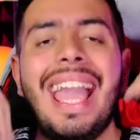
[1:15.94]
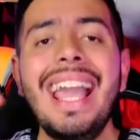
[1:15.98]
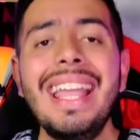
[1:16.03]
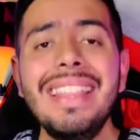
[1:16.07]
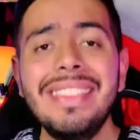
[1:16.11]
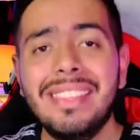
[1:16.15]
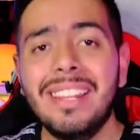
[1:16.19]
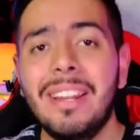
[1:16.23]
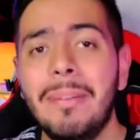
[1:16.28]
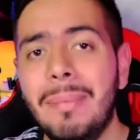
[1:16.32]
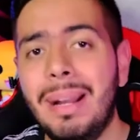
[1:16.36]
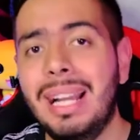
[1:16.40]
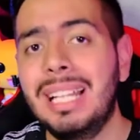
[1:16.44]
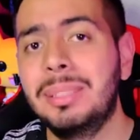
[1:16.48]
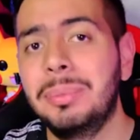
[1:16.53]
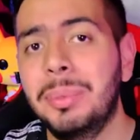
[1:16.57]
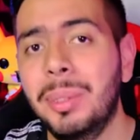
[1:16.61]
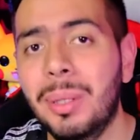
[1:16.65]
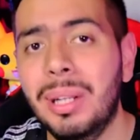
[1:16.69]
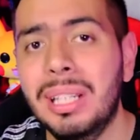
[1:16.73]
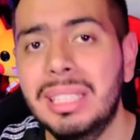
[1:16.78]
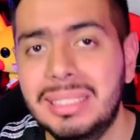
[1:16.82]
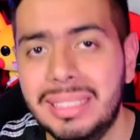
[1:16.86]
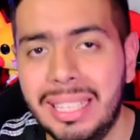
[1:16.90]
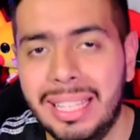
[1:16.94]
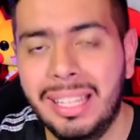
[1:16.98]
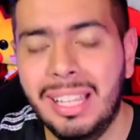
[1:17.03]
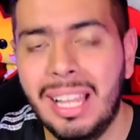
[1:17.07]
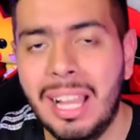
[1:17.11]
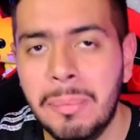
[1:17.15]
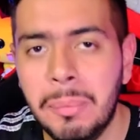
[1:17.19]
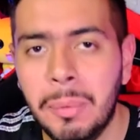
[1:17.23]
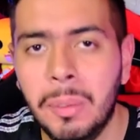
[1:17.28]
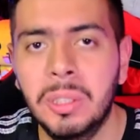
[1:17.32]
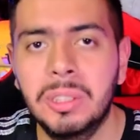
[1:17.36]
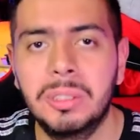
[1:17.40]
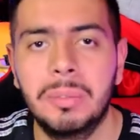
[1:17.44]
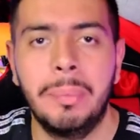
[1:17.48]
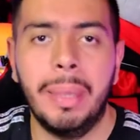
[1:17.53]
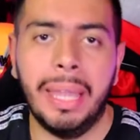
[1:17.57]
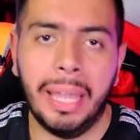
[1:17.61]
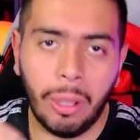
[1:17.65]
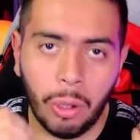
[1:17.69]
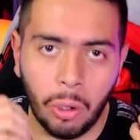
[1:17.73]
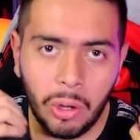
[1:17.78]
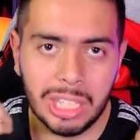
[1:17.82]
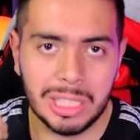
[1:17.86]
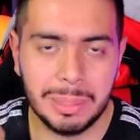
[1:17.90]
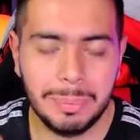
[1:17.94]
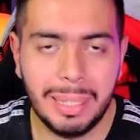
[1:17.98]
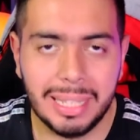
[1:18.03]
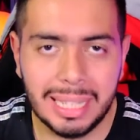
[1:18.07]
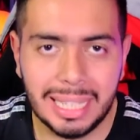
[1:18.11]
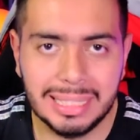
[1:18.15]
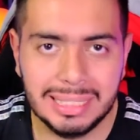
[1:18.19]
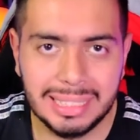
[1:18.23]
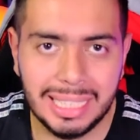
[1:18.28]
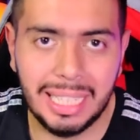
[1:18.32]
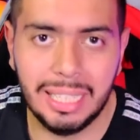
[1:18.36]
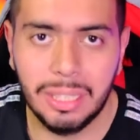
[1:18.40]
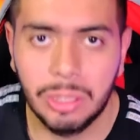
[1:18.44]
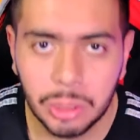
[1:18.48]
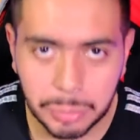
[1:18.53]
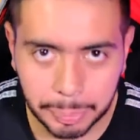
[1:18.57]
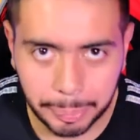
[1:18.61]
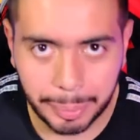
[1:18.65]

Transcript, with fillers: Entre más viewers tengamos, mejores van a ser los